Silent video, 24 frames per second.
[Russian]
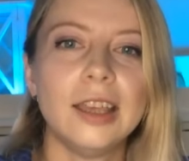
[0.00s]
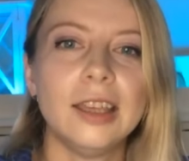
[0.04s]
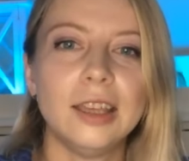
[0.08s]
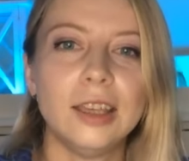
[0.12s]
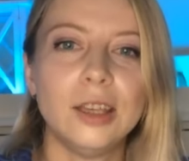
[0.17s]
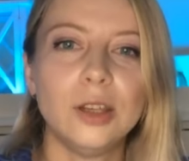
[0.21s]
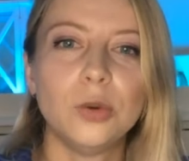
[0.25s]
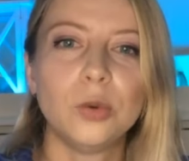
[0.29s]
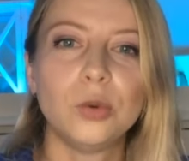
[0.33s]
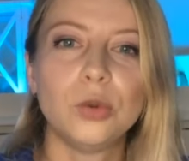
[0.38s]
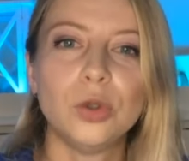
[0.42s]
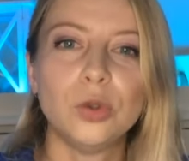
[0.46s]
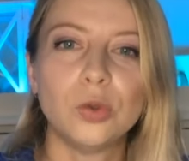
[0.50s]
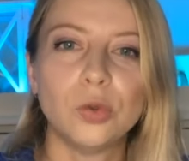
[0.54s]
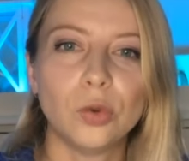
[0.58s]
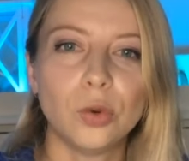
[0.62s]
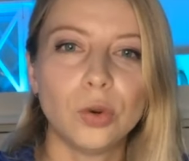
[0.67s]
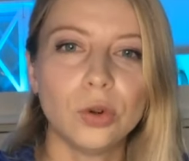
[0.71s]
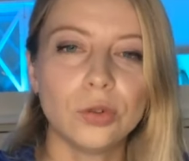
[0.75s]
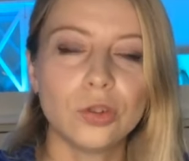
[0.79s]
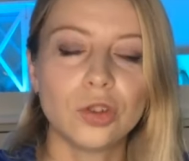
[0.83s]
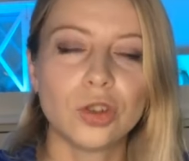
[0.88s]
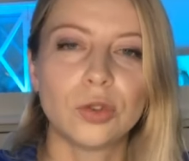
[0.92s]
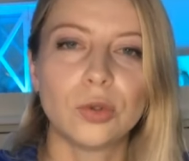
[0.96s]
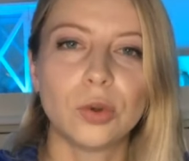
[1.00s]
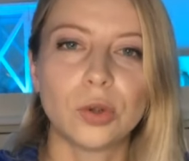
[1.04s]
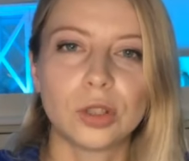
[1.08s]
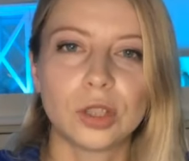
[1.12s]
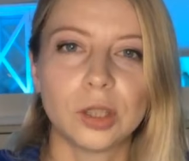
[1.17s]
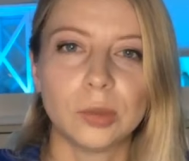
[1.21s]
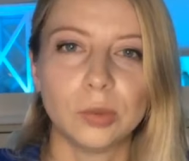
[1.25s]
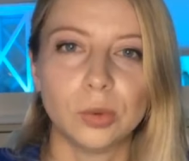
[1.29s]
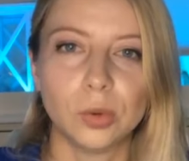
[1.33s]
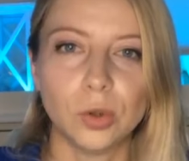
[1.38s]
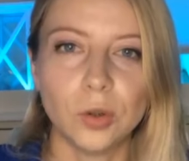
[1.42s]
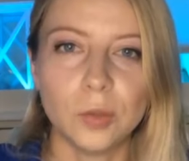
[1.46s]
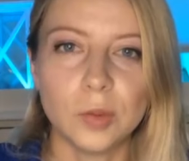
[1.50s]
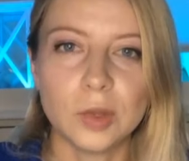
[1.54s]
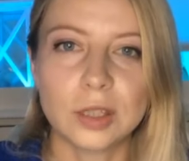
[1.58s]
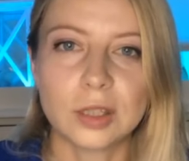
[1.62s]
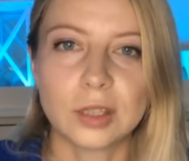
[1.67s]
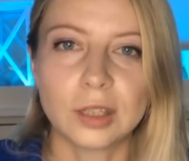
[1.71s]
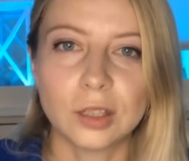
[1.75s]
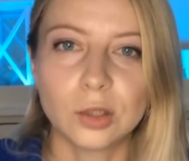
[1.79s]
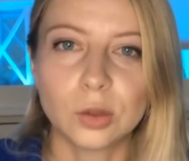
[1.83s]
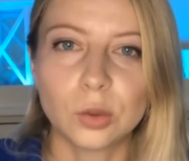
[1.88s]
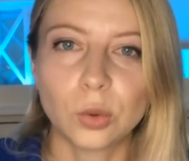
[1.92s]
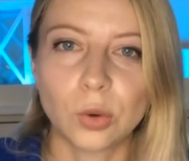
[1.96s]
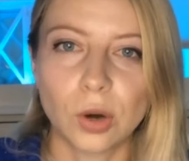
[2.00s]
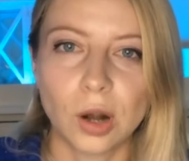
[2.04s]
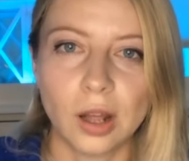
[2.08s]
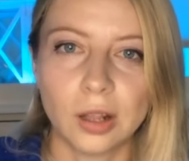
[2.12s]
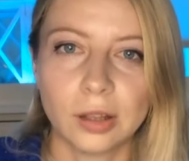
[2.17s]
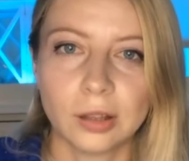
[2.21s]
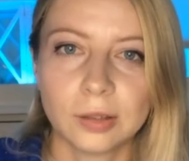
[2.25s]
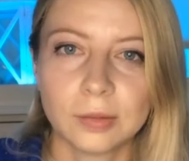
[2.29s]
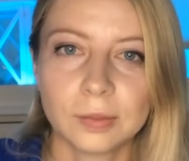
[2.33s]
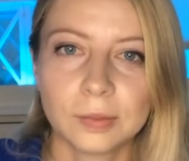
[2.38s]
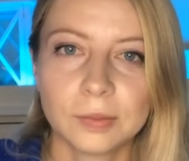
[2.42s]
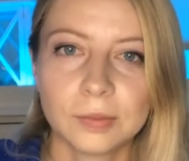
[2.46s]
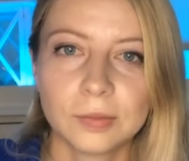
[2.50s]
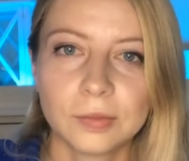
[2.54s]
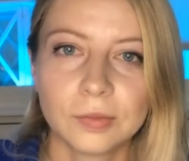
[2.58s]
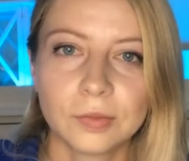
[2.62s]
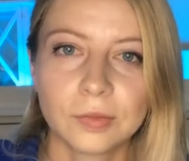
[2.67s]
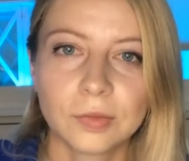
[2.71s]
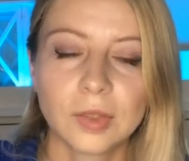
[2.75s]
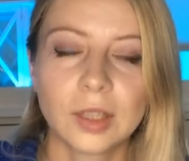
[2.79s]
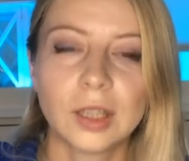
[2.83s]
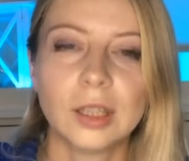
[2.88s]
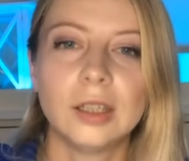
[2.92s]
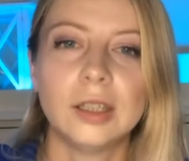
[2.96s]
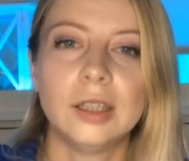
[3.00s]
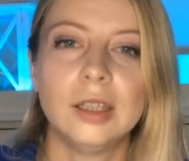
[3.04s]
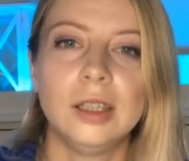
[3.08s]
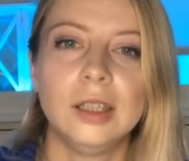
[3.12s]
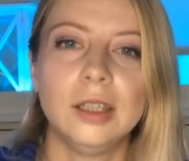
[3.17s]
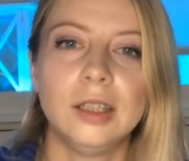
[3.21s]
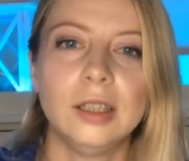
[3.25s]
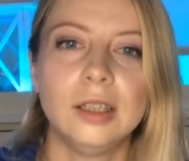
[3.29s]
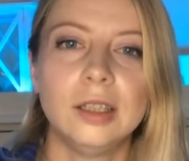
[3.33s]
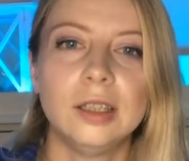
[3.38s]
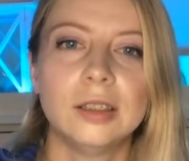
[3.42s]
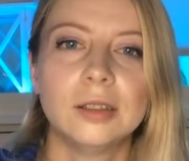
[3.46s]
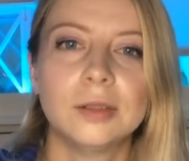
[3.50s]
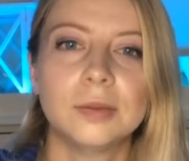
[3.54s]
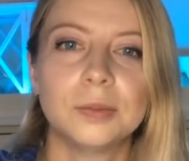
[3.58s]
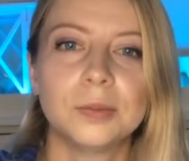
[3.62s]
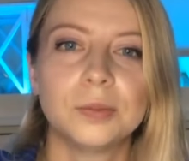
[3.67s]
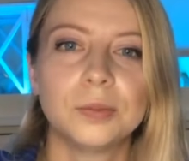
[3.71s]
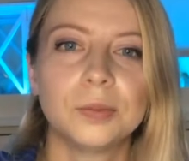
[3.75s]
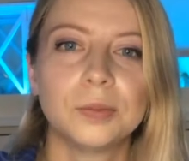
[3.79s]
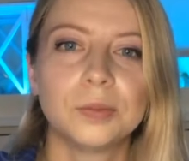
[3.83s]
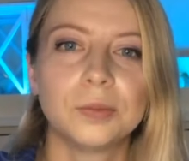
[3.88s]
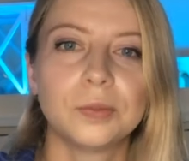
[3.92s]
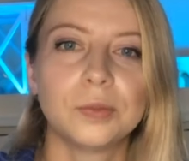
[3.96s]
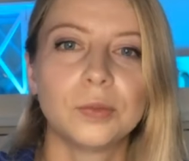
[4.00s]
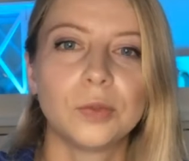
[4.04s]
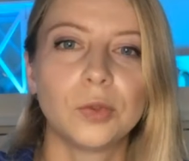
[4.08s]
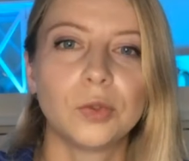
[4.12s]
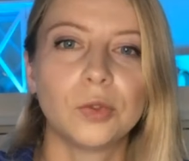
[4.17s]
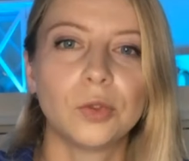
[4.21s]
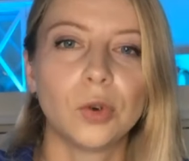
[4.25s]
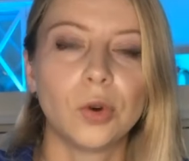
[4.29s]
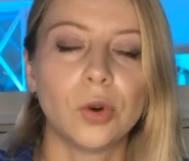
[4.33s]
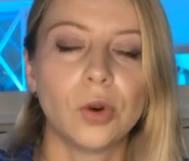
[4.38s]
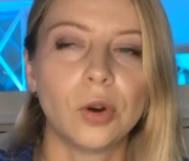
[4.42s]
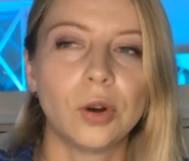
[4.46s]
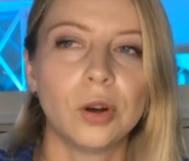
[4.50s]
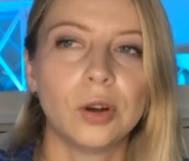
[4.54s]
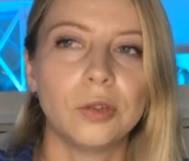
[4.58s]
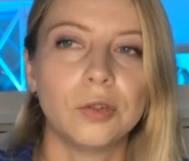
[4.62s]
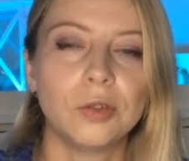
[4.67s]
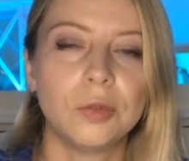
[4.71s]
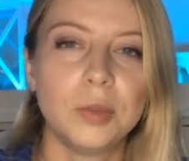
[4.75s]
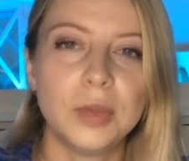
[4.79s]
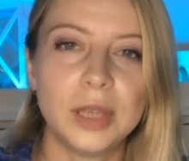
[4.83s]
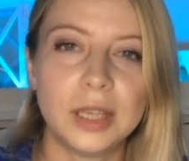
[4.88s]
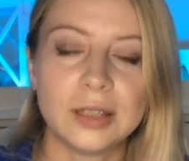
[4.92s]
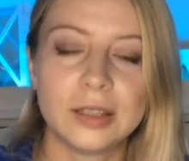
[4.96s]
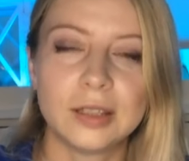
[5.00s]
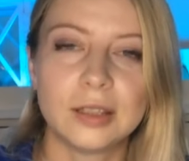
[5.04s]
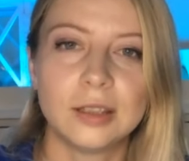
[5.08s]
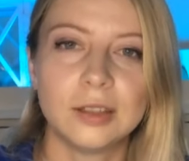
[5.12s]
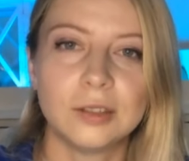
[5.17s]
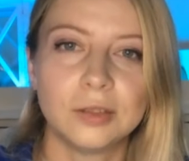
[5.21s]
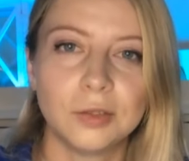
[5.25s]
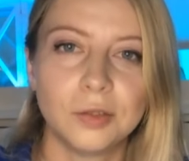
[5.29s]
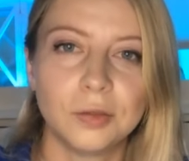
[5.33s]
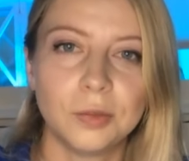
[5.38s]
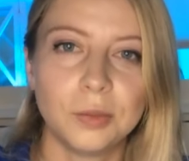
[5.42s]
и у него в четвертом доме стоит Уран. И в, месте,